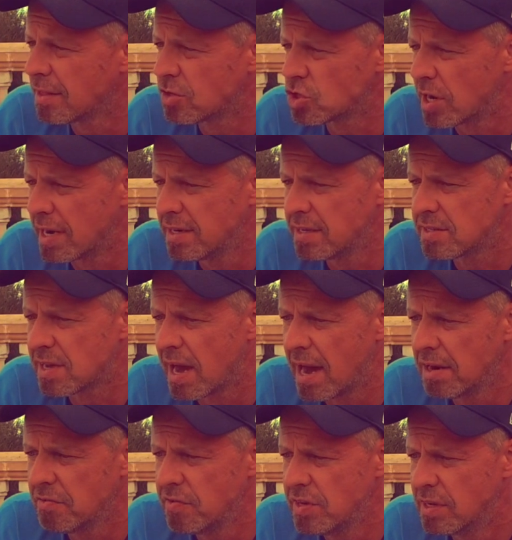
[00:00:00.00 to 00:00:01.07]
das scheint jetzt
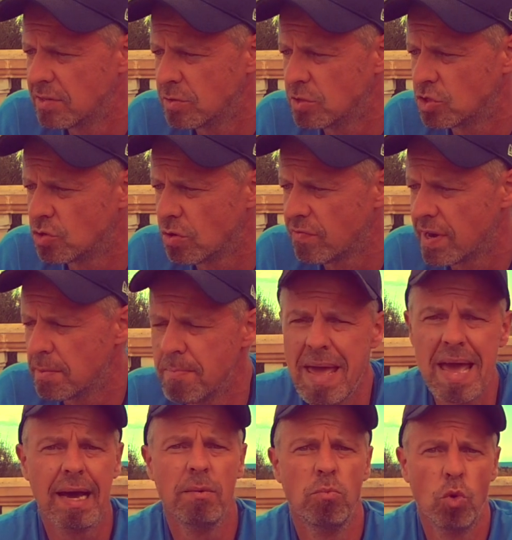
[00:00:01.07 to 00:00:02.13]
gerade wieder so ein Stück weit
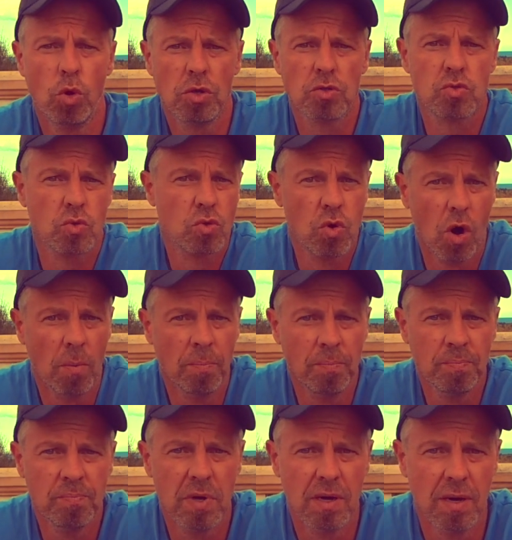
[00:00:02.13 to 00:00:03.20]
mehr in Mode zu
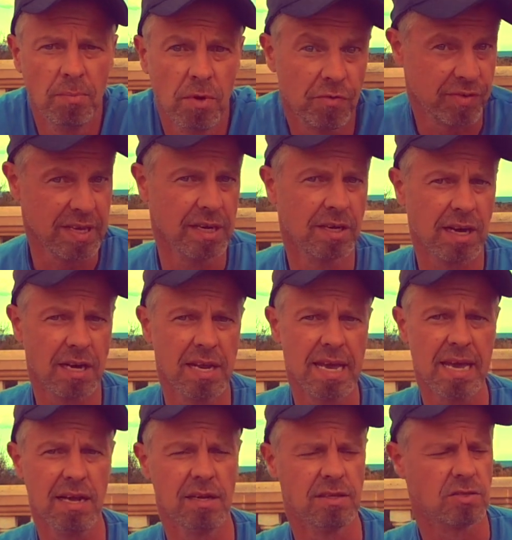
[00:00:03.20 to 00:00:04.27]
kommen, ähm, auf vielen
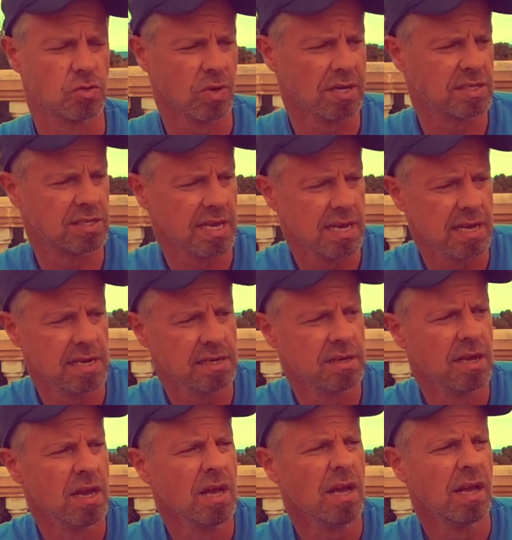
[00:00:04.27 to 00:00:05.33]
Kanälen zu erzählen,
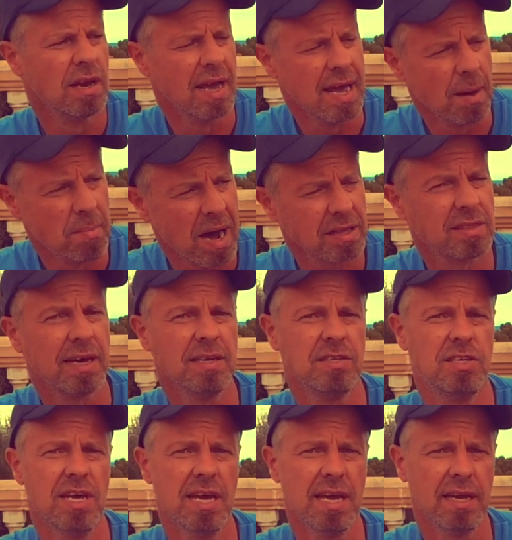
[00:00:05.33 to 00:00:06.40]
naja, mach dein
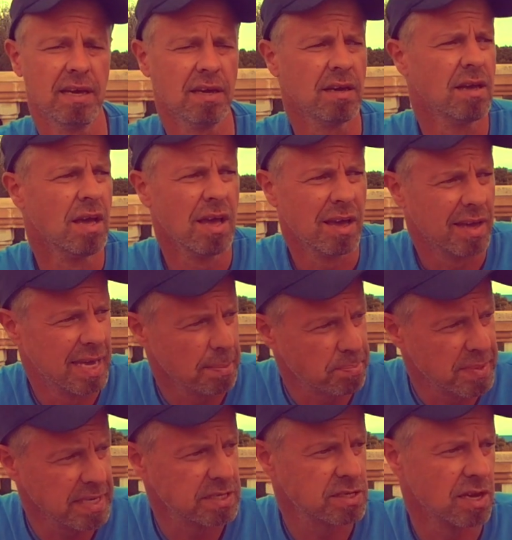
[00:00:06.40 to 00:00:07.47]
Ding, gib
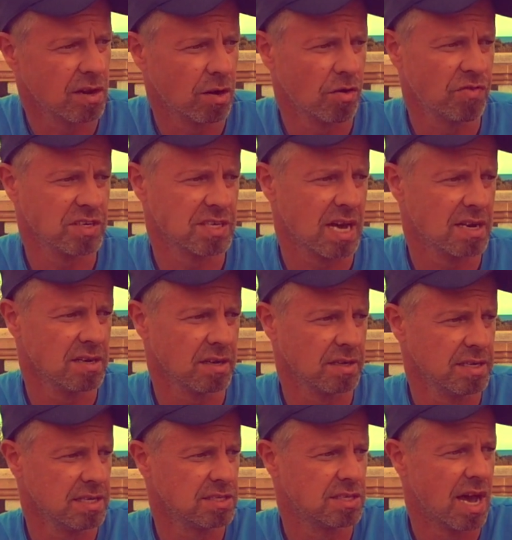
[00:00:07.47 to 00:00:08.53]
nichts darauf, was andere
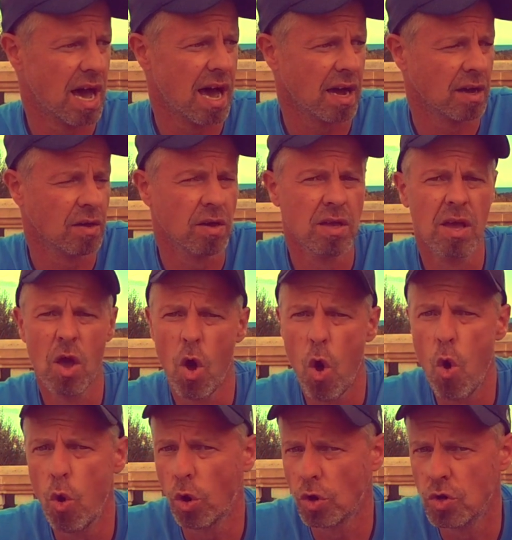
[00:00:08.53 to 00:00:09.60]
dir sagen,
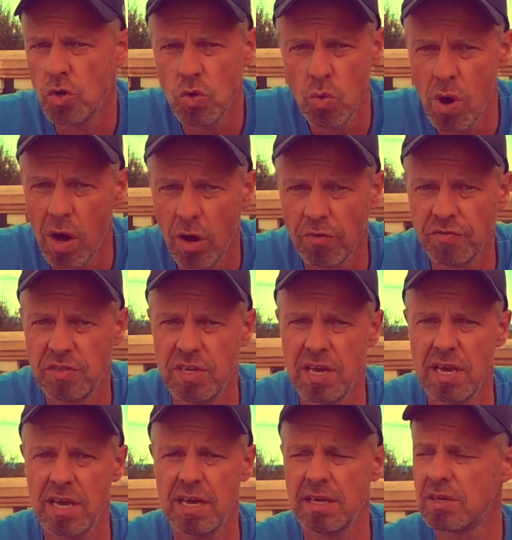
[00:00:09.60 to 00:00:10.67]
höre nur auf
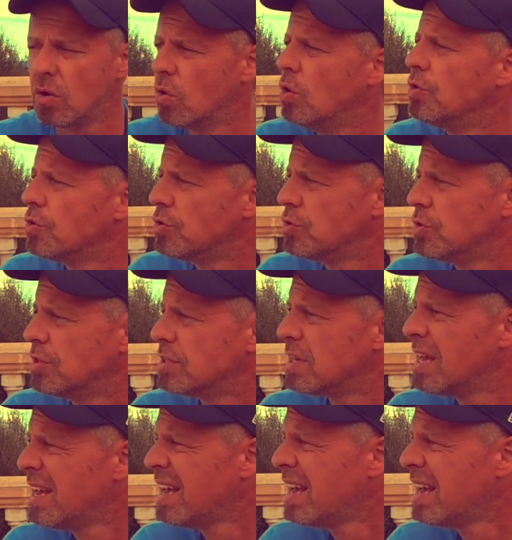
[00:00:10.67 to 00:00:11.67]
dich und, und, und.